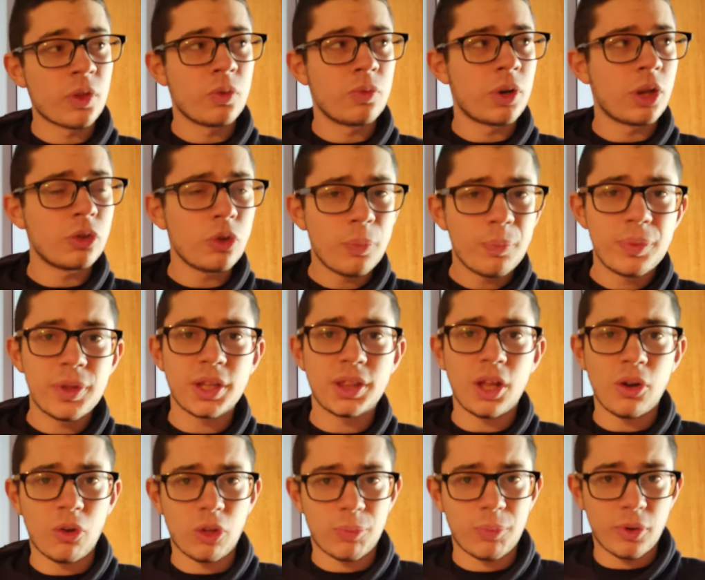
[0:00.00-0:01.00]
una
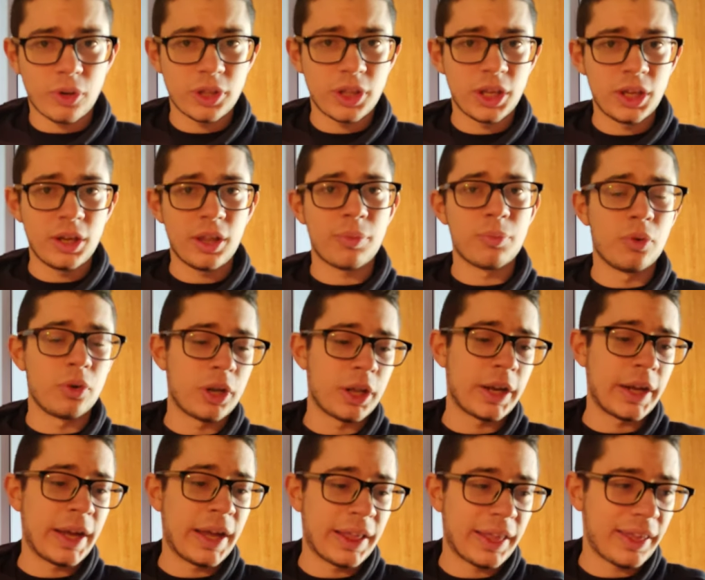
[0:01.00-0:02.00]
doppietta allo Sporting Lisbona,
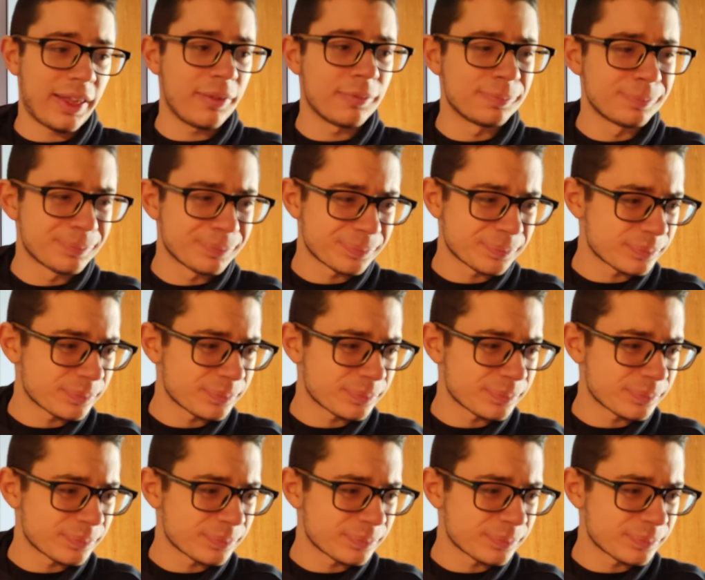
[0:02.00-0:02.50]
ragazzi.